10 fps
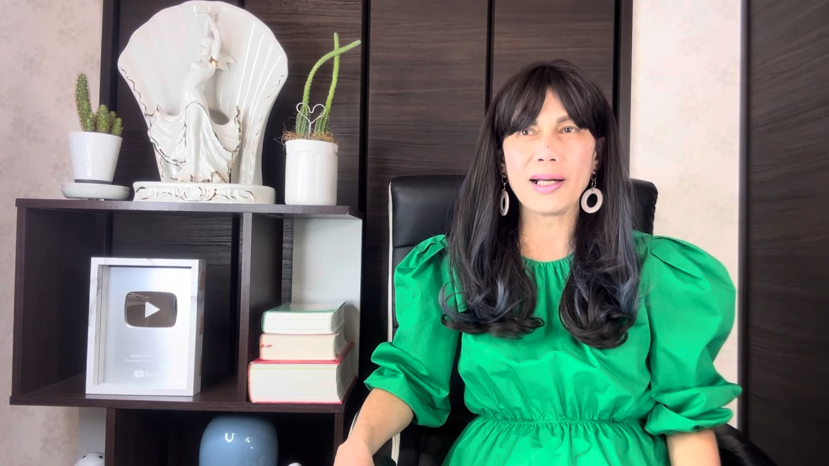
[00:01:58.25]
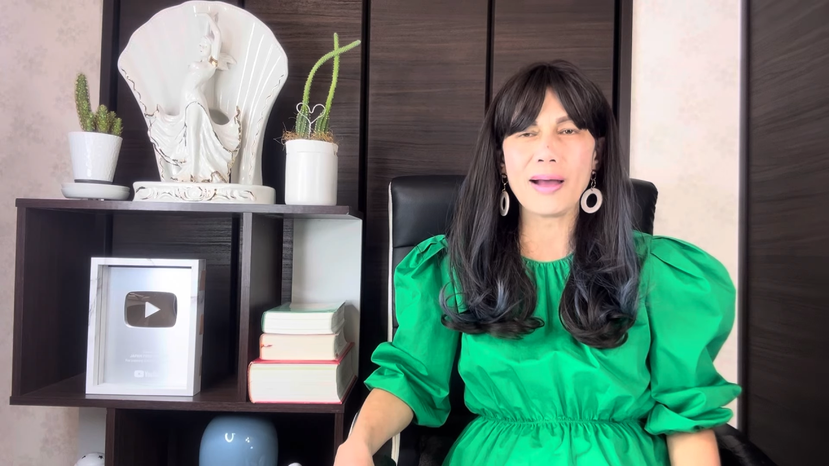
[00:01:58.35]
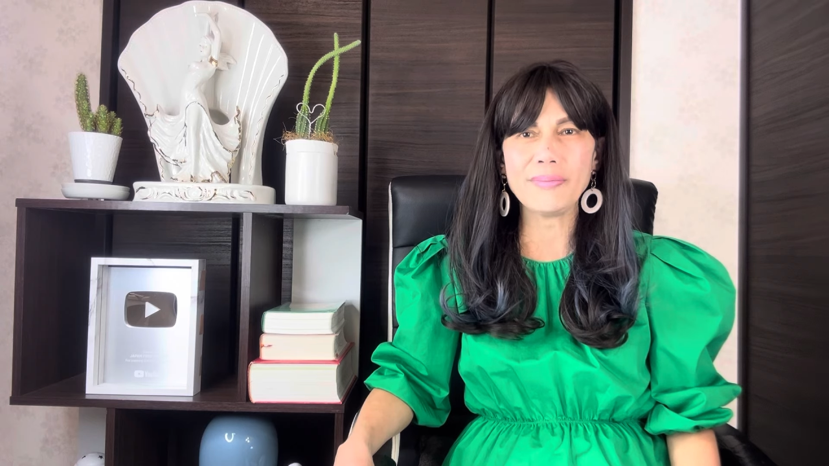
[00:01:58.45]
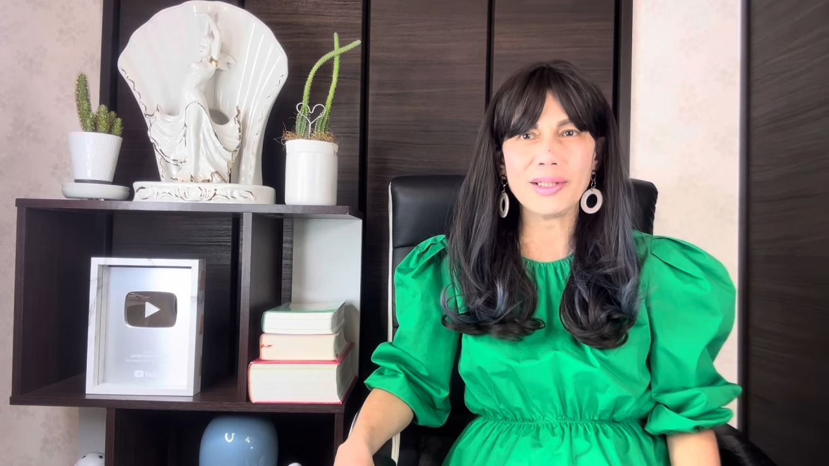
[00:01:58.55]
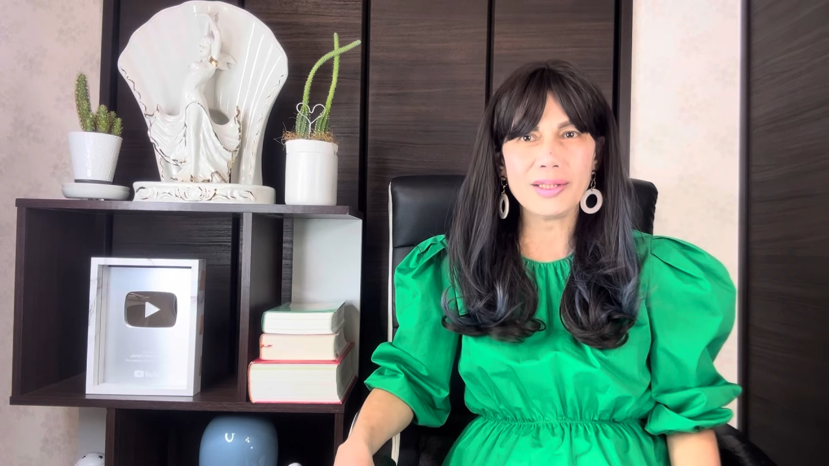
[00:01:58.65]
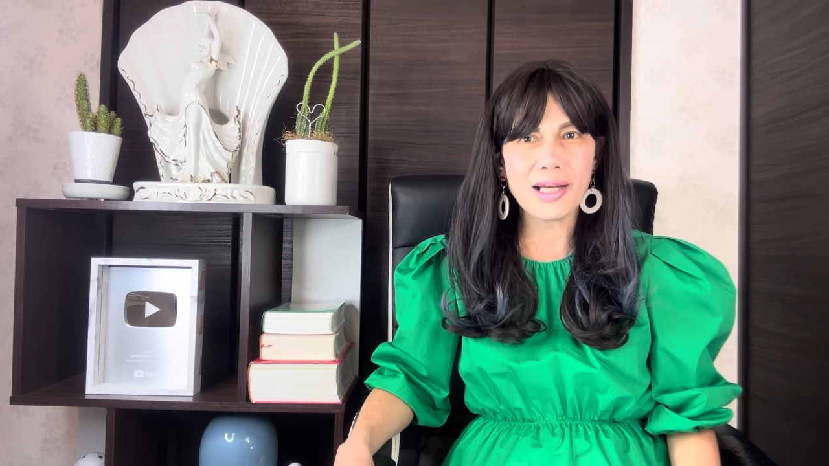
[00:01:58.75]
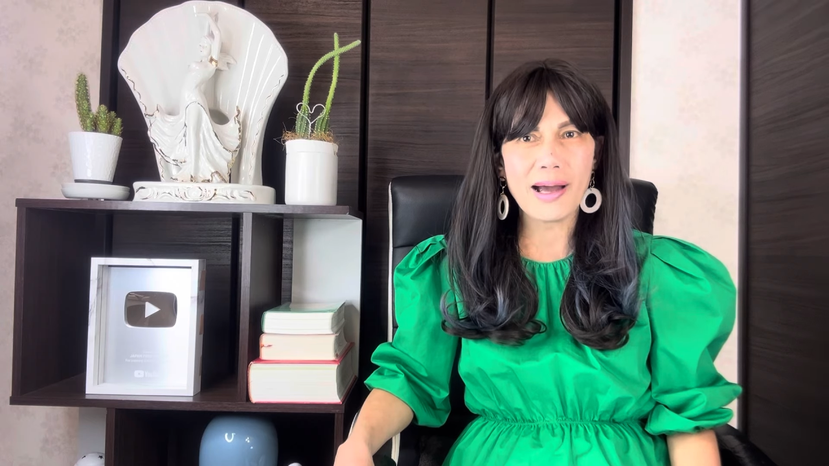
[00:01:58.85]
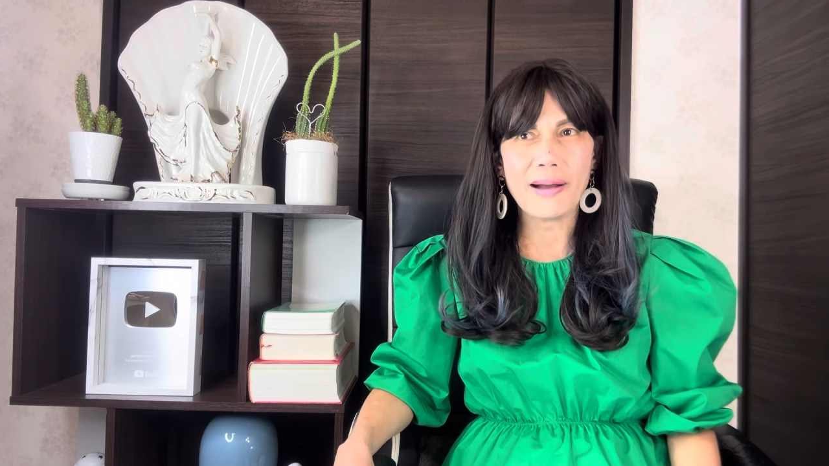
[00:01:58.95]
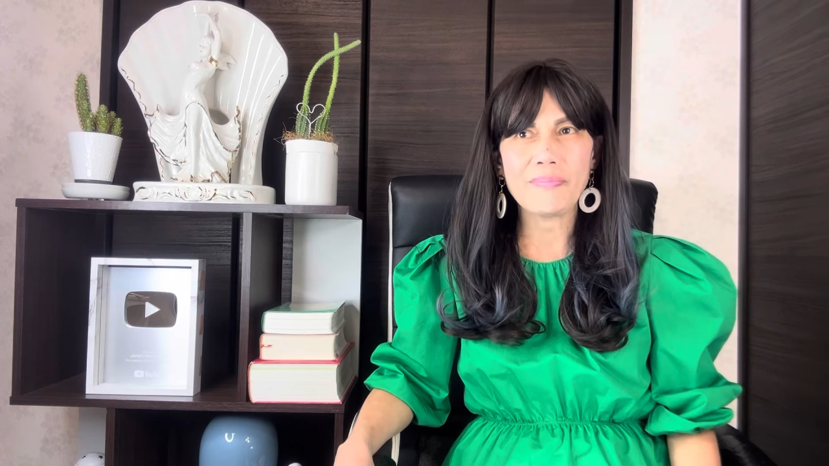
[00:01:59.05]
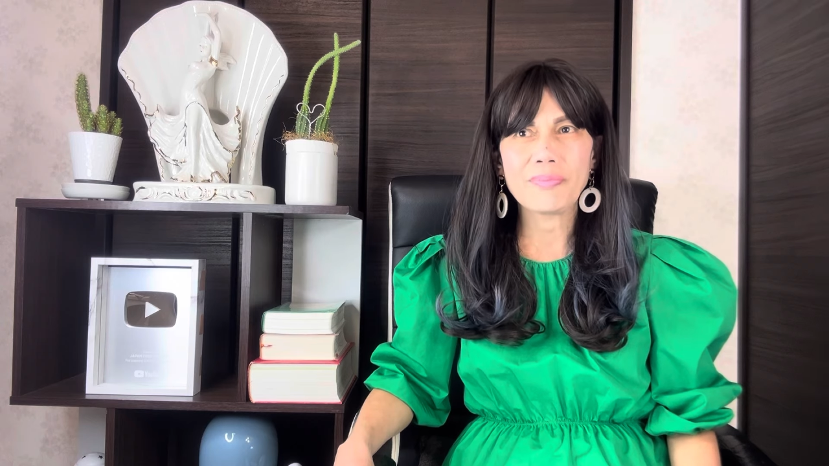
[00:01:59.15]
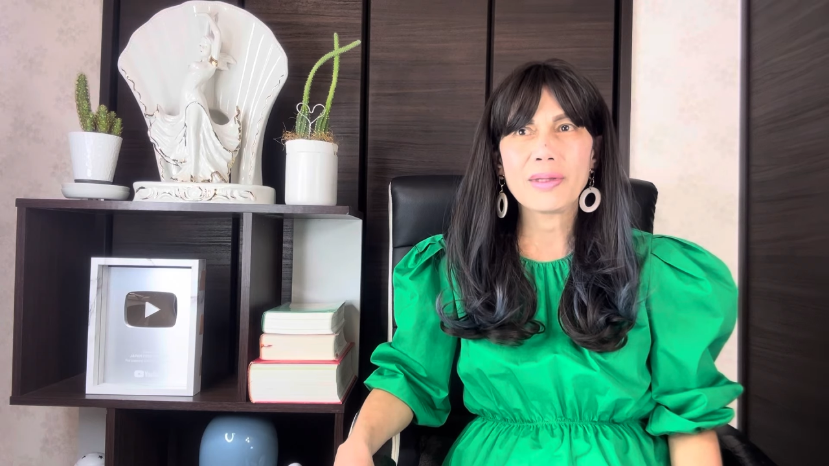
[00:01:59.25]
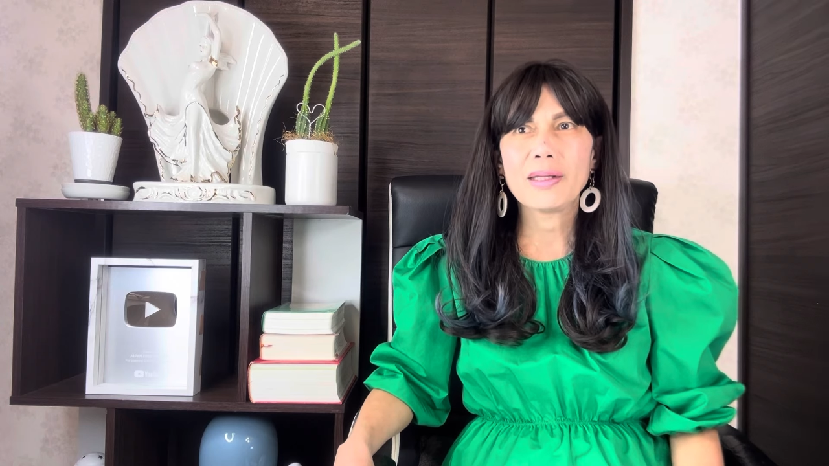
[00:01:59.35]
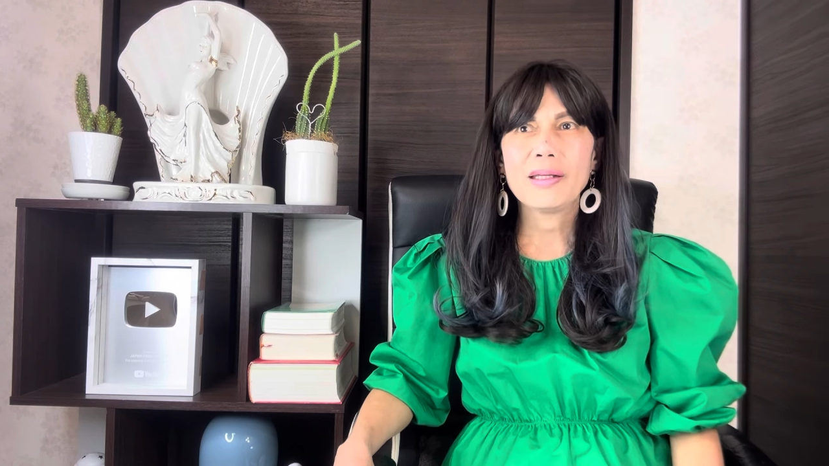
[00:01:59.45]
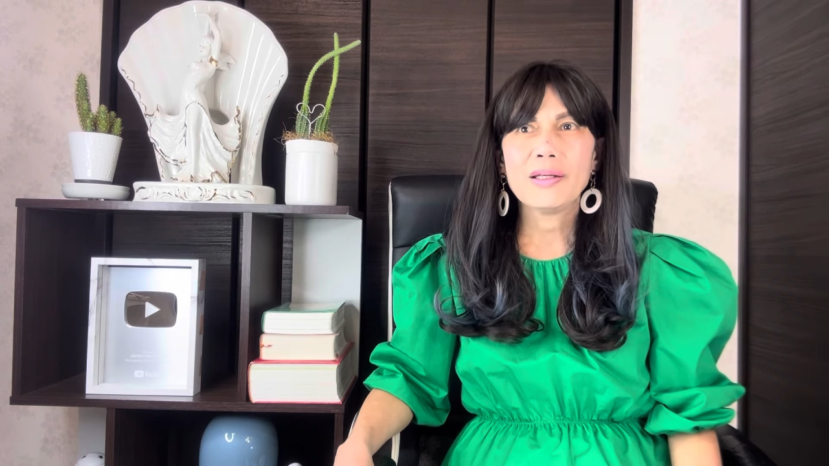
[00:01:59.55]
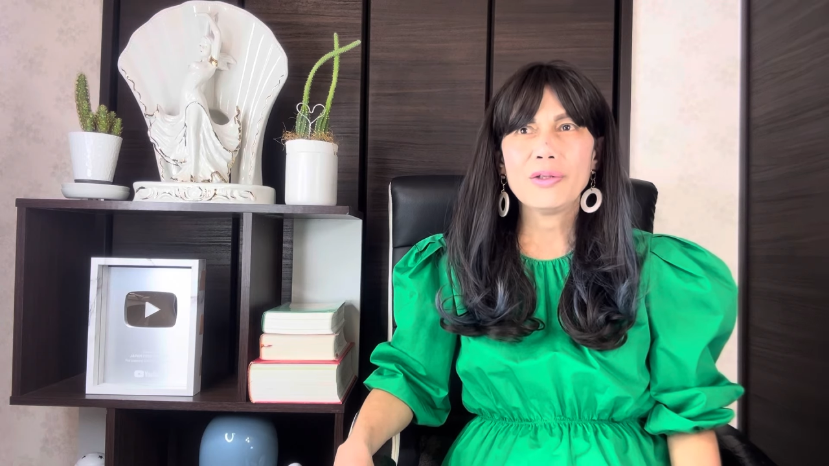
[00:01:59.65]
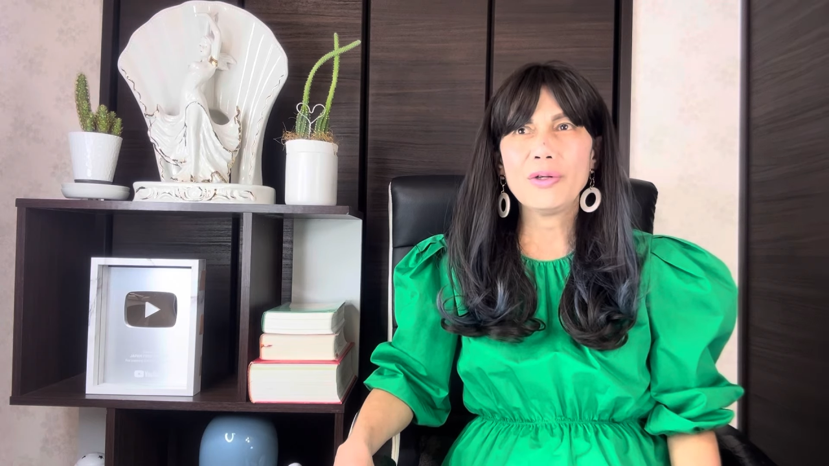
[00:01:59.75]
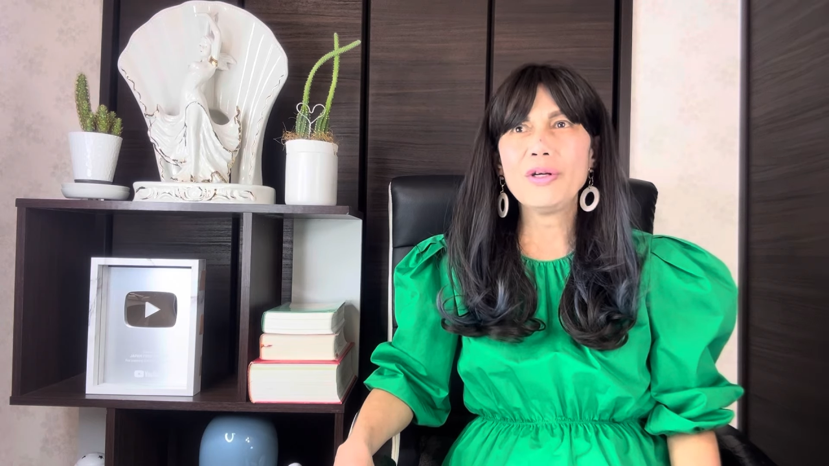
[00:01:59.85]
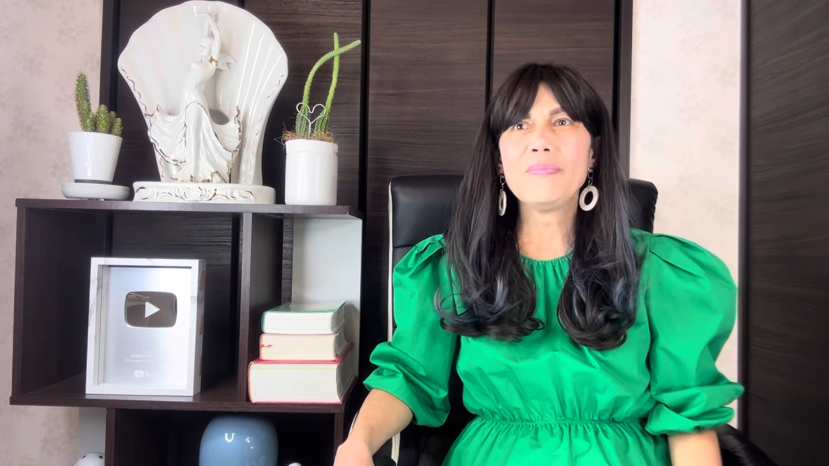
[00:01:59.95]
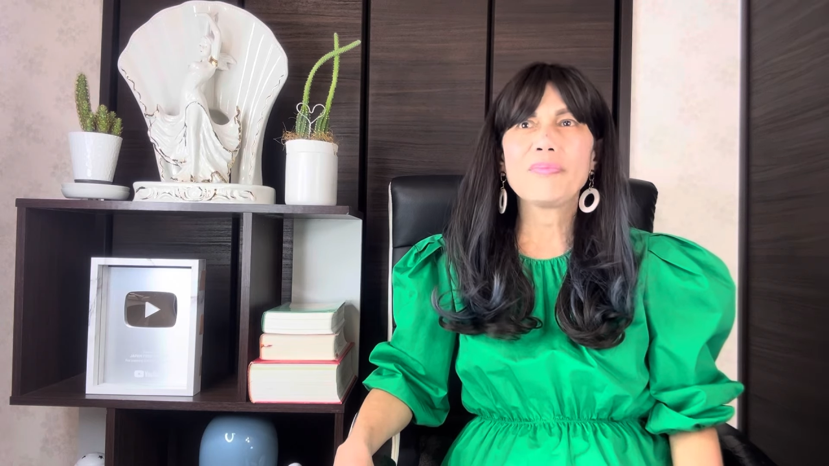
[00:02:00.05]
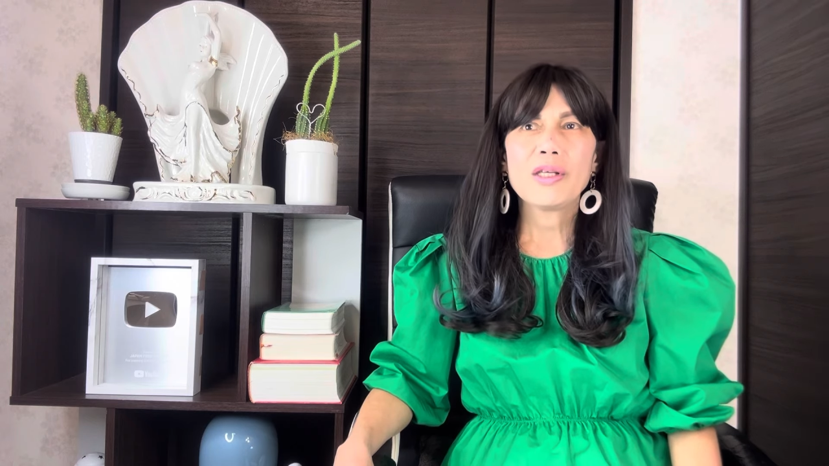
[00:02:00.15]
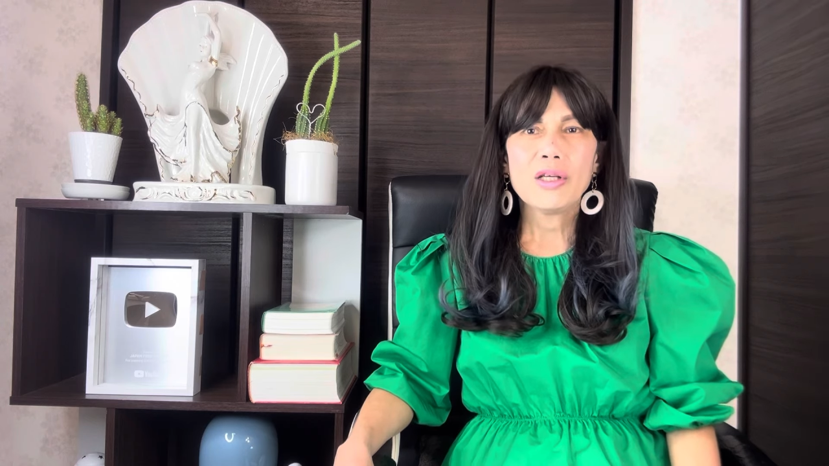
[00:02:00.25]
chlamydia. No?